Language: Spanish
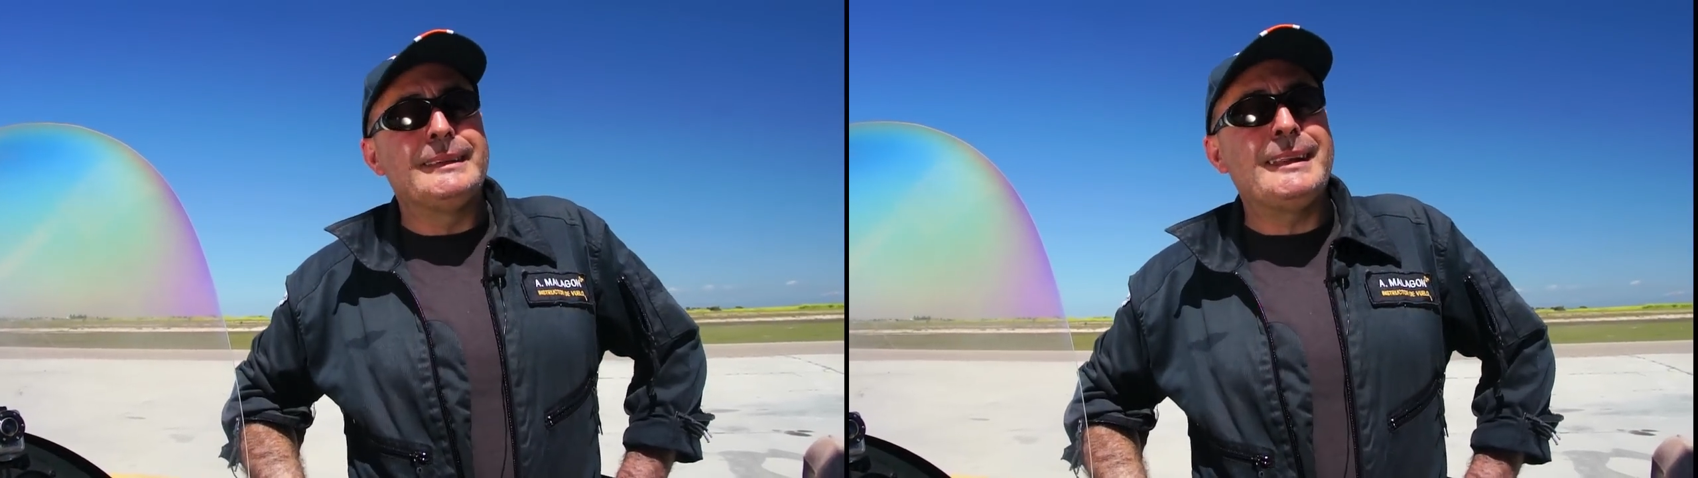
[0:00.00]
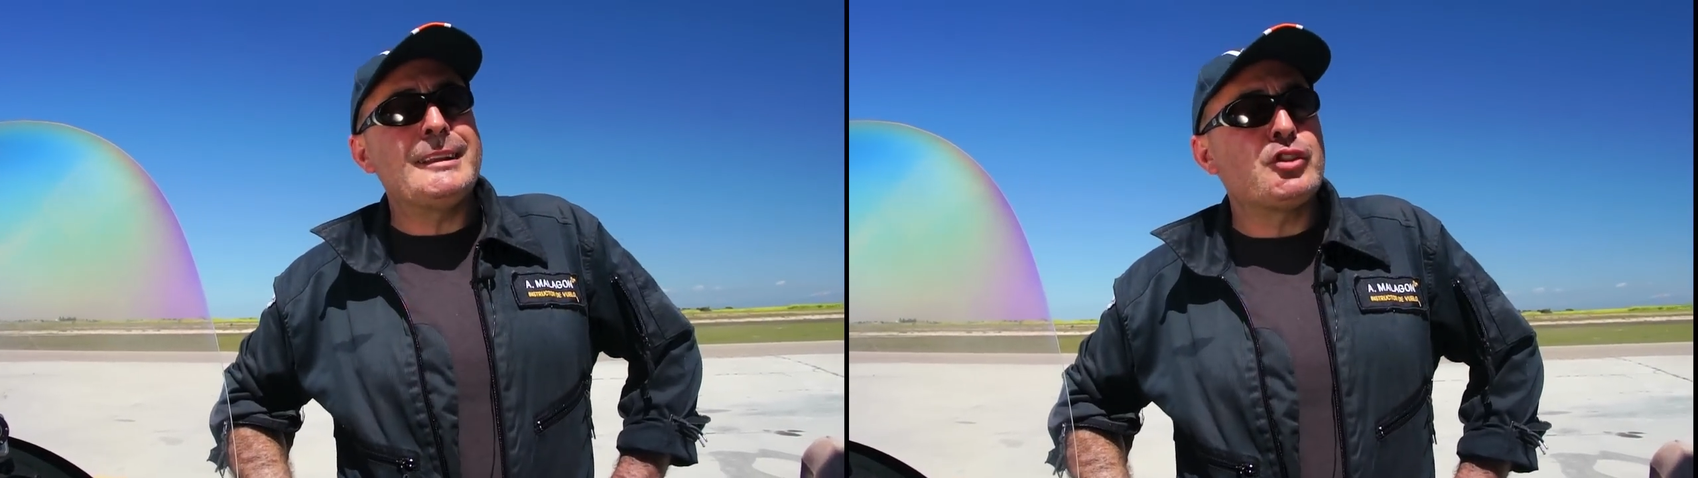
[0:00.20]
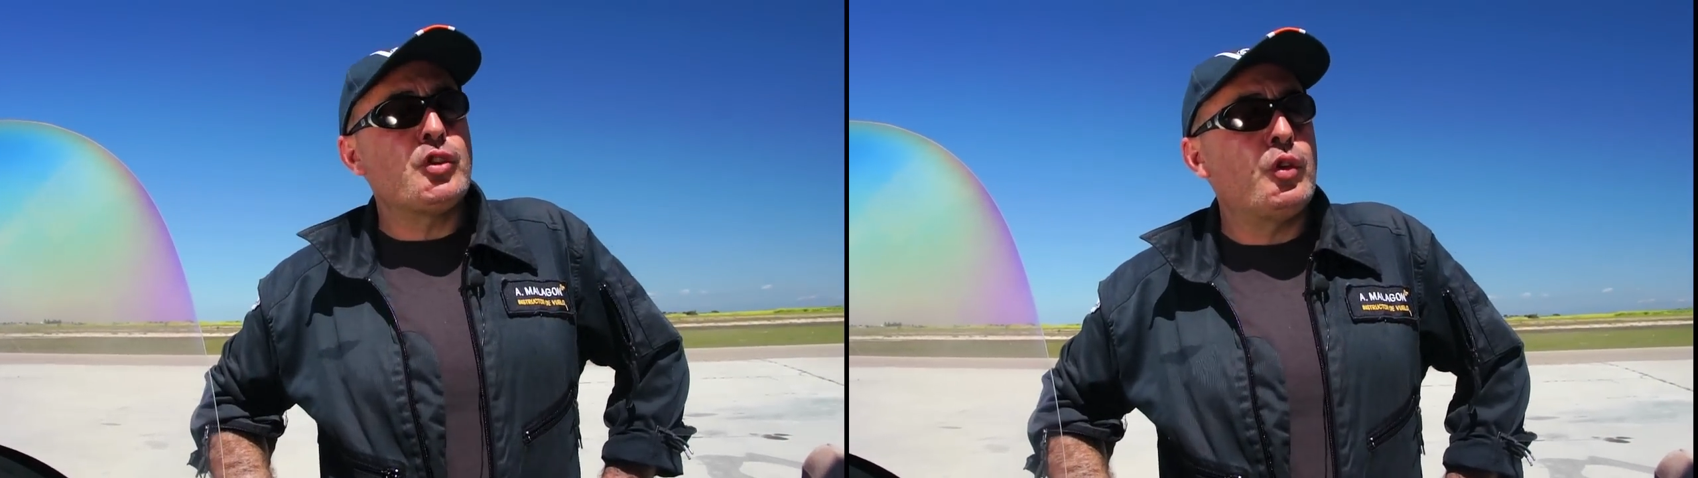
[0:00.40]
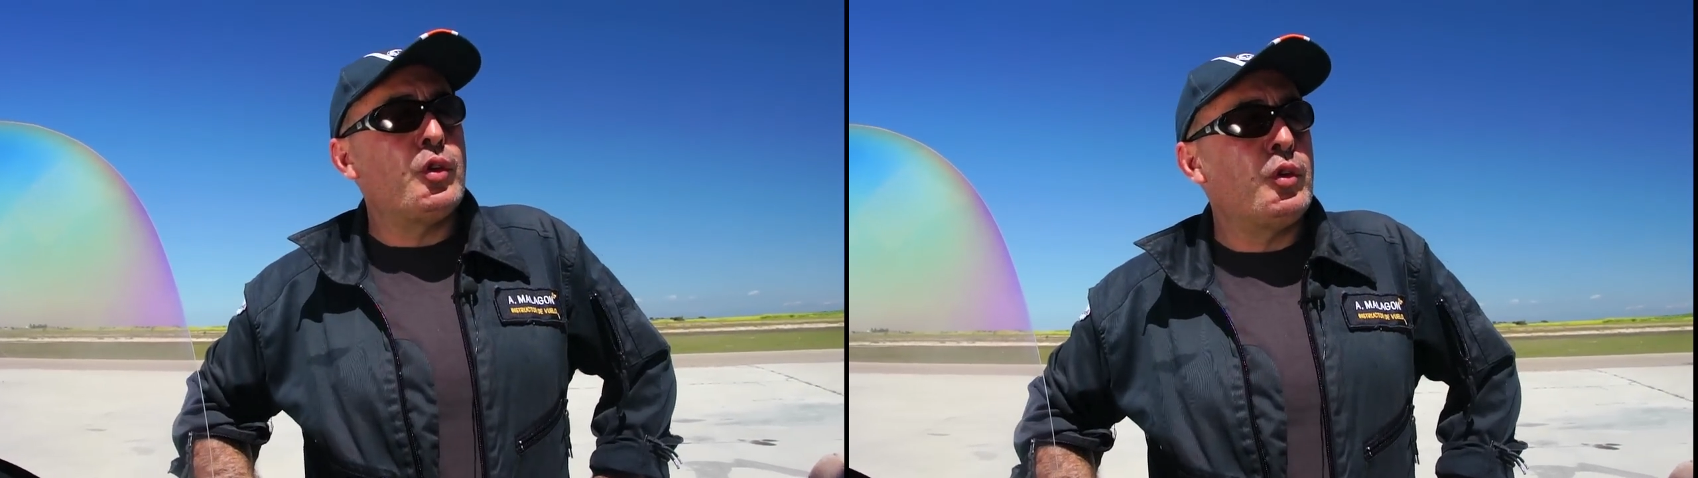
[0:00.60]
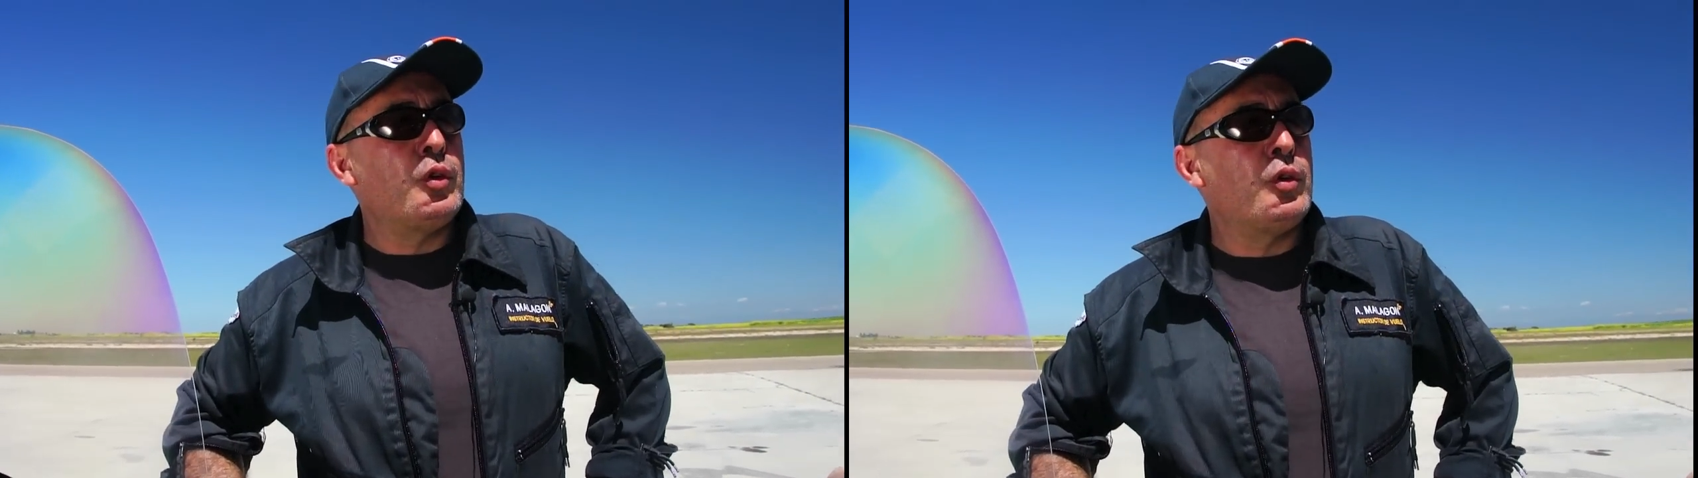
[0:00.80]
De
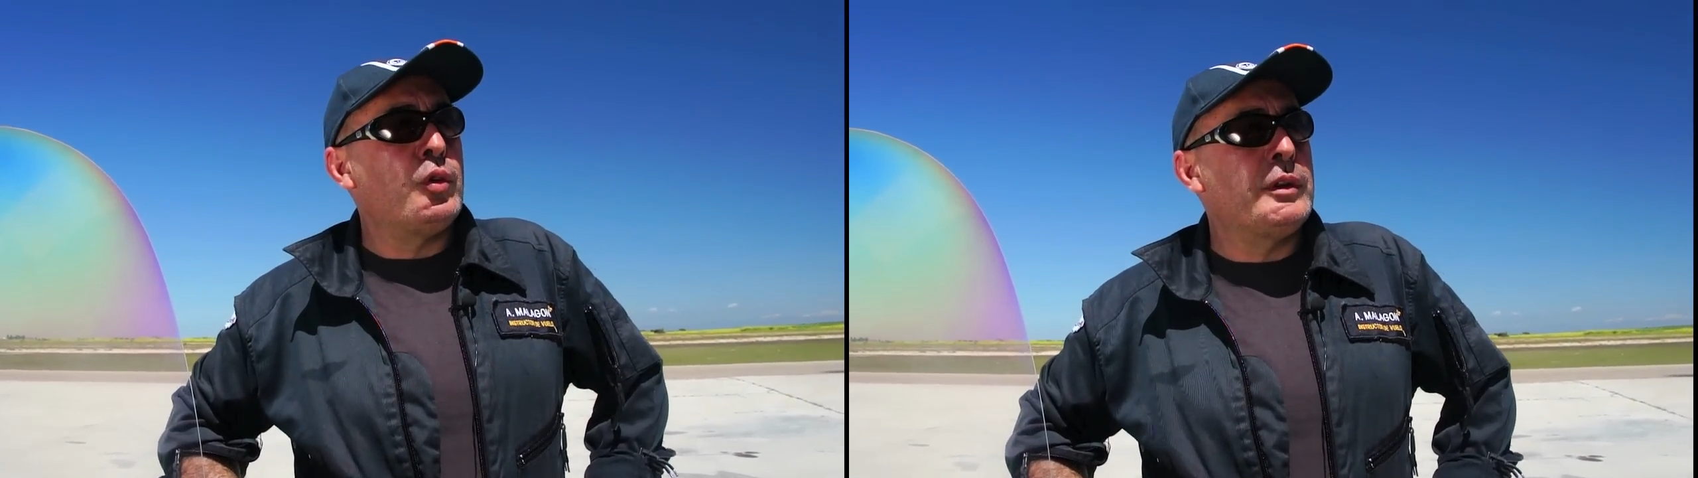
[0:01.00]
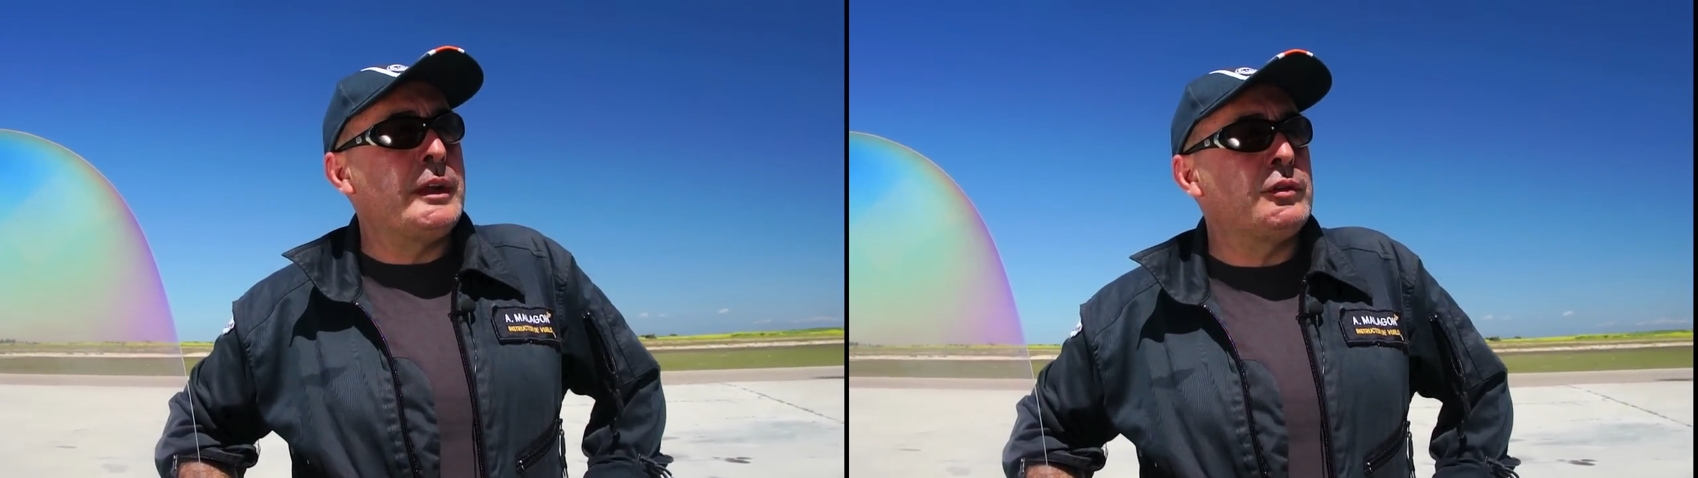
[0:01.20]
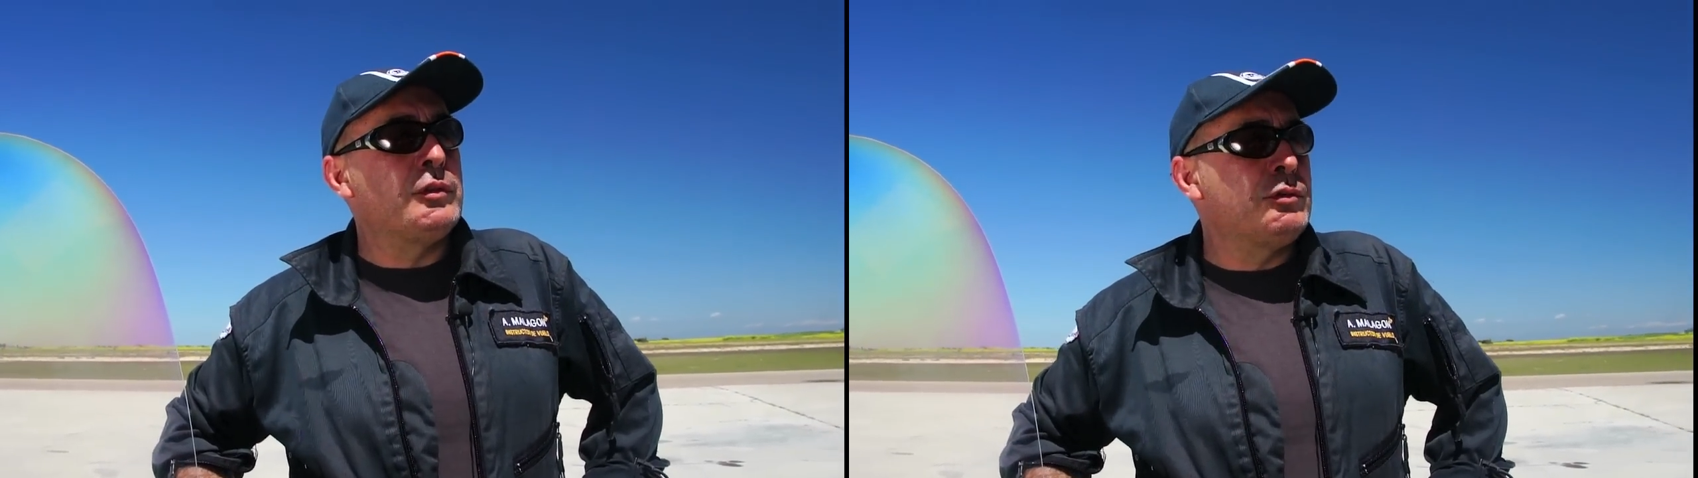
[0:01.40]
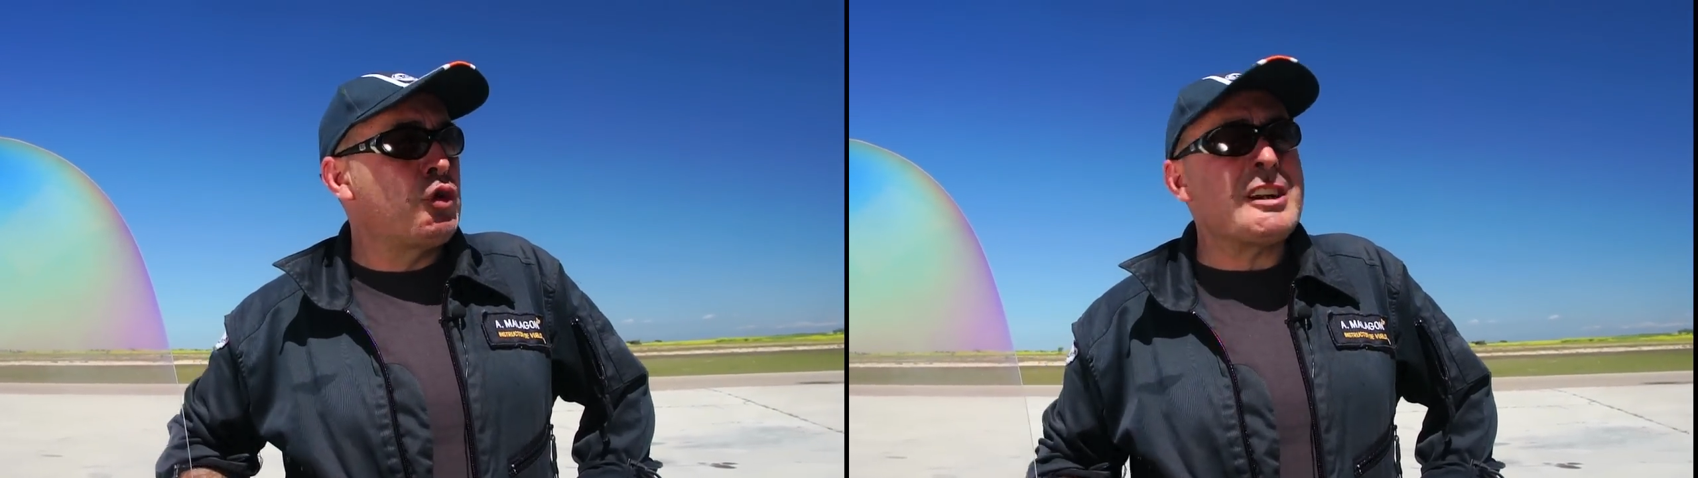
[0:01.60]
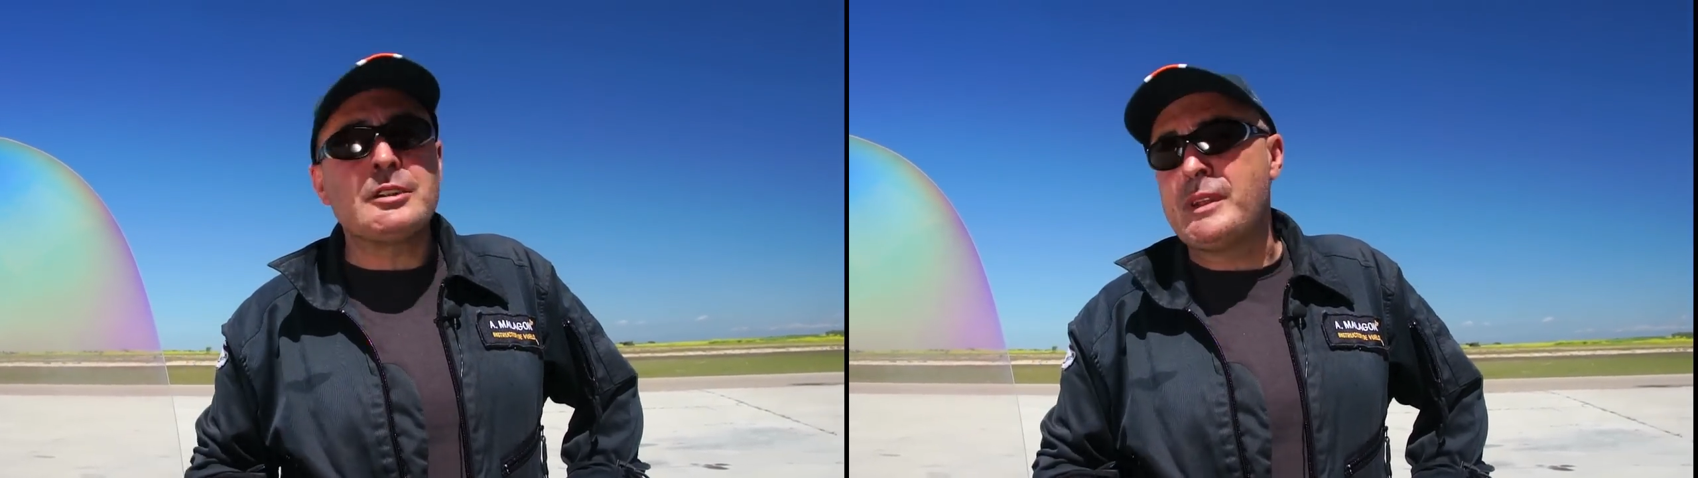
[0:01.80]
hecho, de
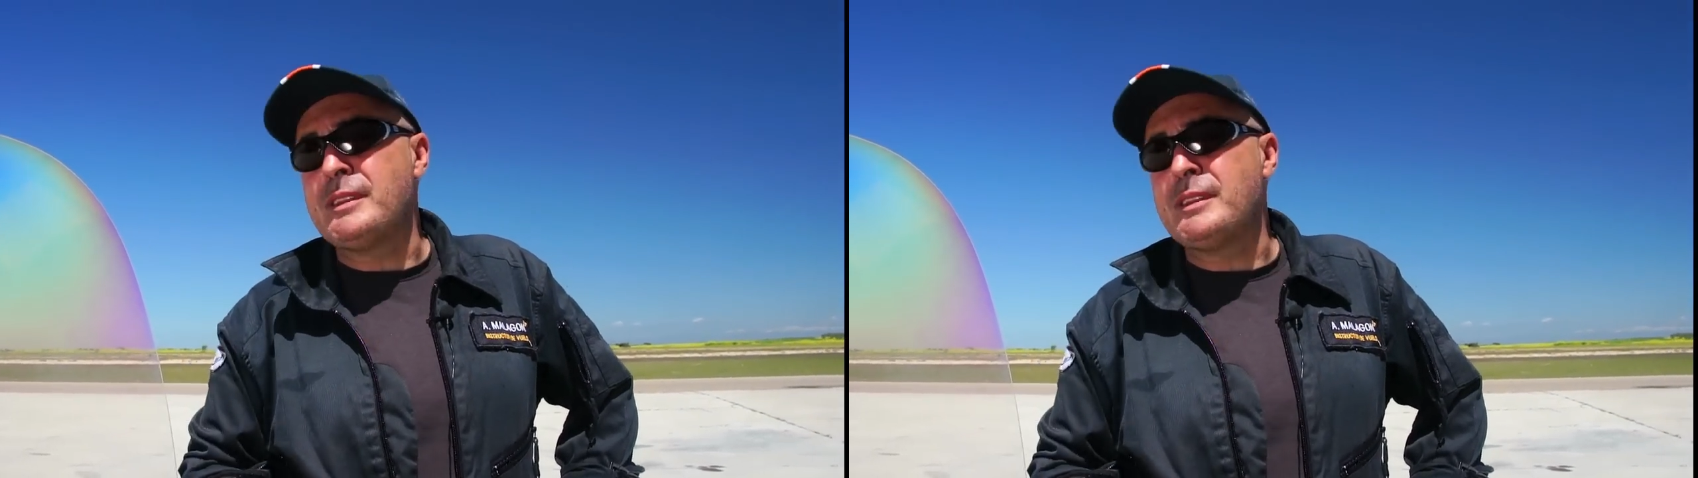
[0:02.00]
todas las